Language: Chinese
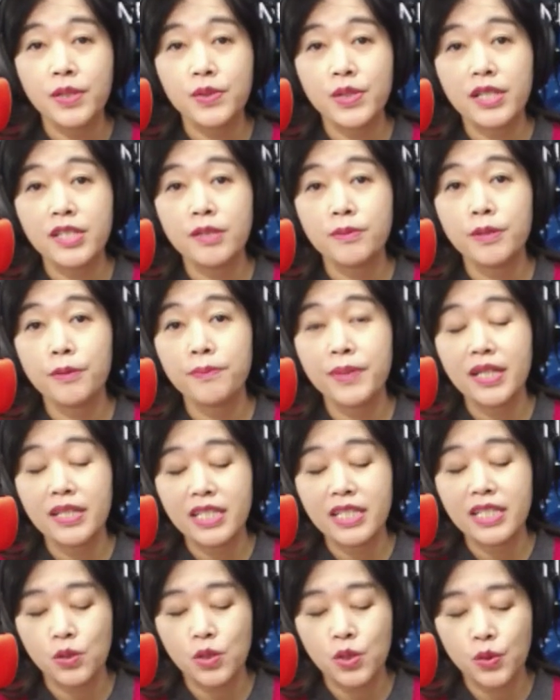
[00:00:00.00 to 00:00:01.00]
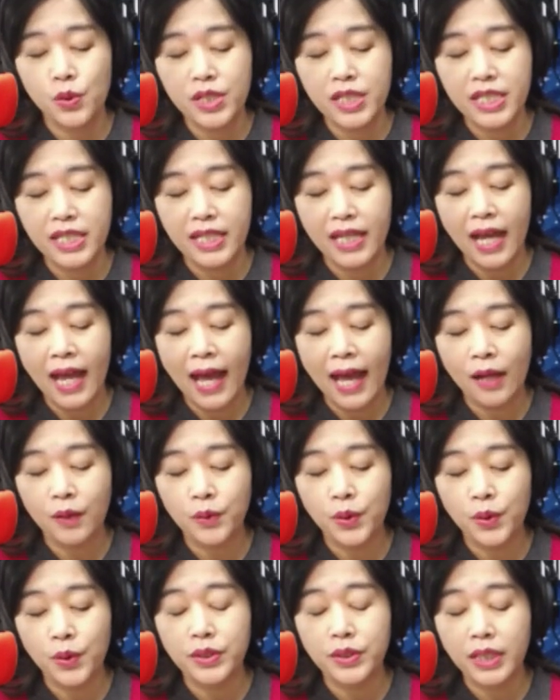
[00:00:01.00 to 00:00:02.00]
所以这就变成说是
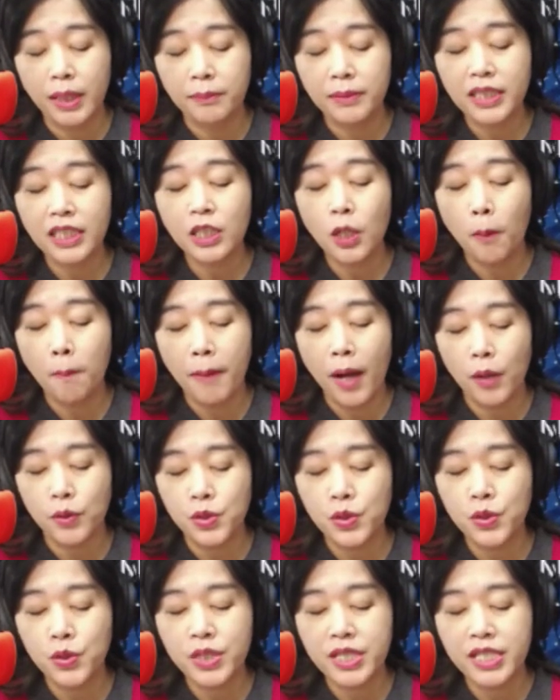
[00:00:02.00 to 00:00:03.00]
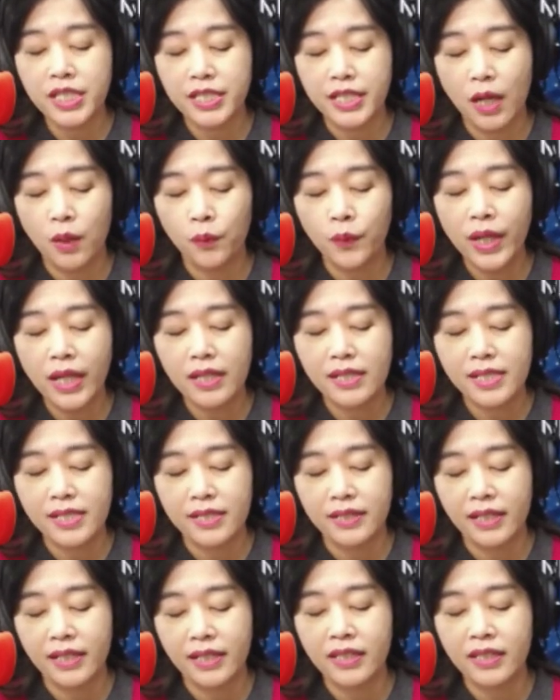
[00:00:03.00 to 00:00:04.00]
韩国瑜能不能够保住市长位
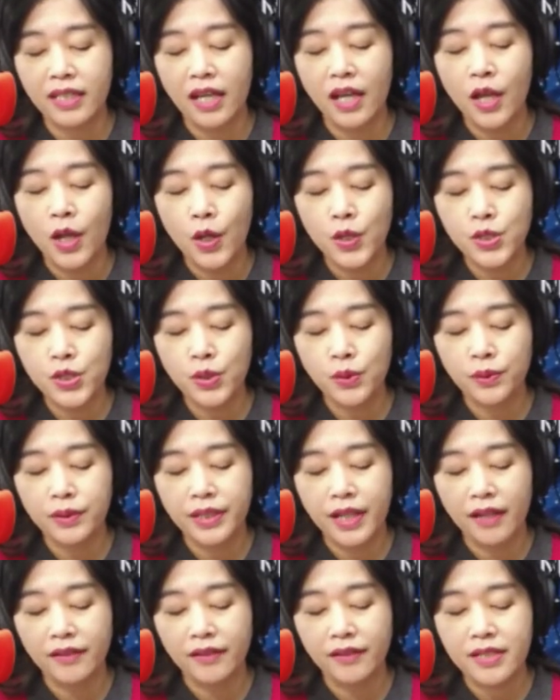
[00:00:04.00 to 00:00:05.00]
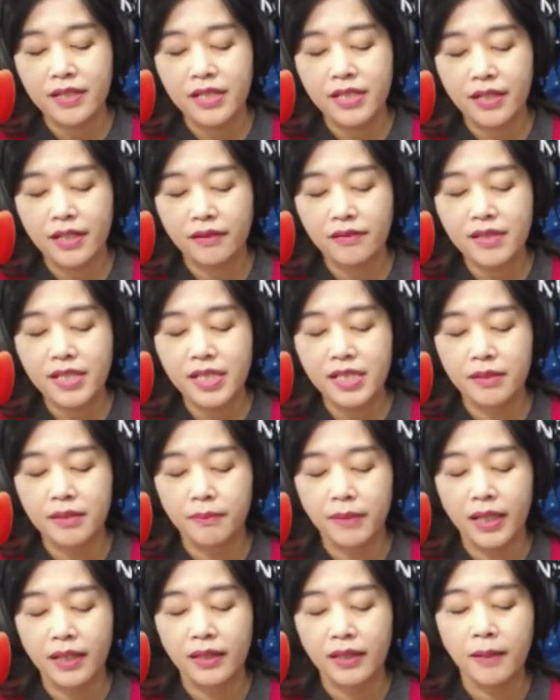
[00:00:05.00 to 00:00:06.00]
子的一个重要的生
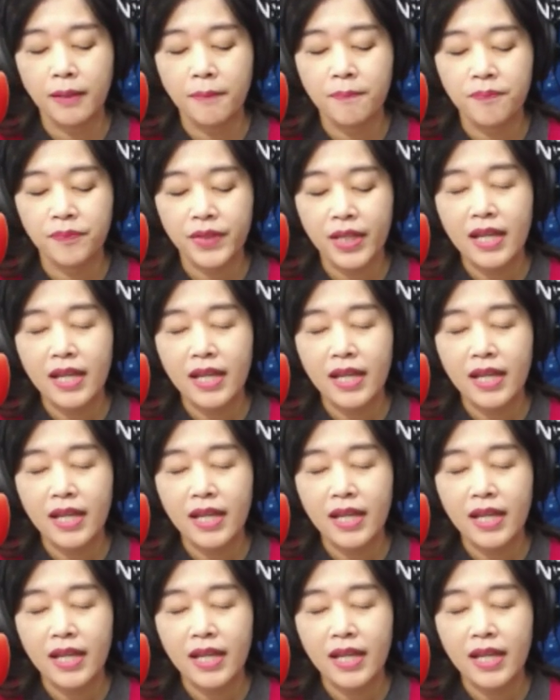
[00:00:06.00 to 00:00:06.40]
死门了。